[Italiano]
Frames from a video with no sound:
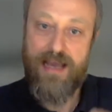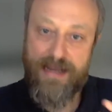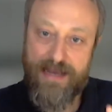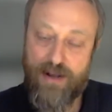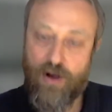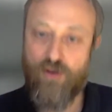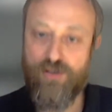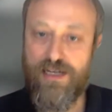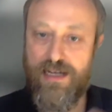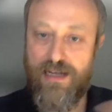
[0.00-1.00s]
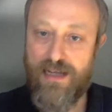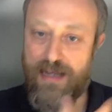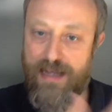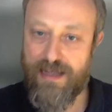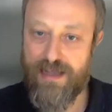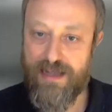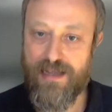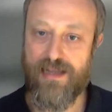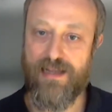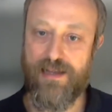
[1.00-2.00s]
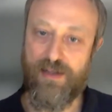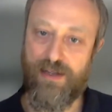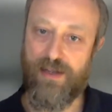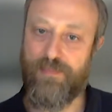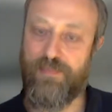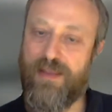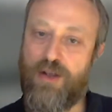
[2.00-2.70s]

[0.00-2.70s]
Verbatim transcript: Che cosa eh,